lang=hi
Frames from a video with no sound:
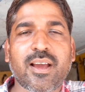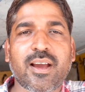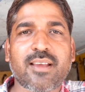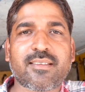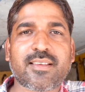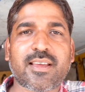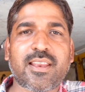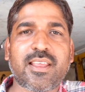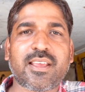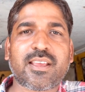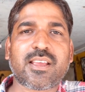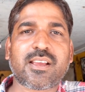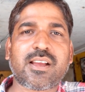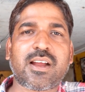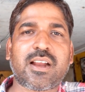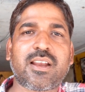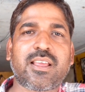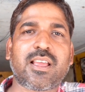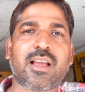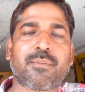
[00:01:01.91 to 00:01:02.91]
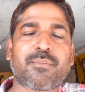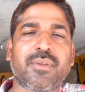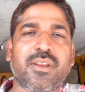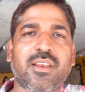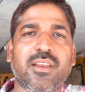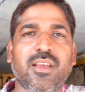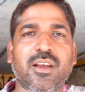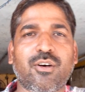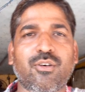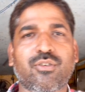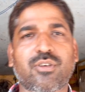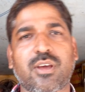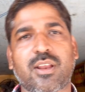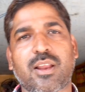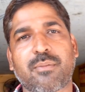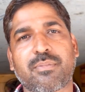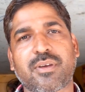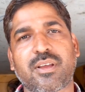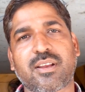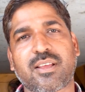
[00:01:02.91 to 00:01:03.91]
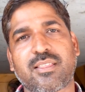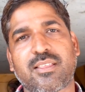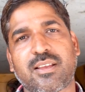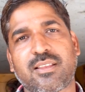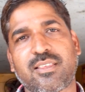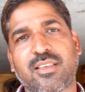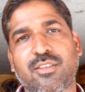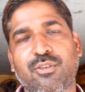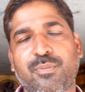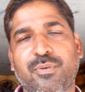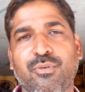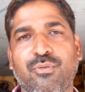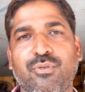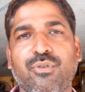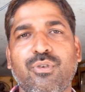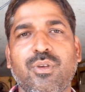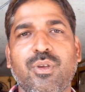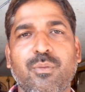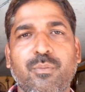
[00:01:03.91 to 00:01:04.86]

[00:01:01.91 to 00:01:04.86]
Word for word: ऐसा नहीं कि गाड़ी आप ले लिया और ख़राब करके धर दिए तो फिर वो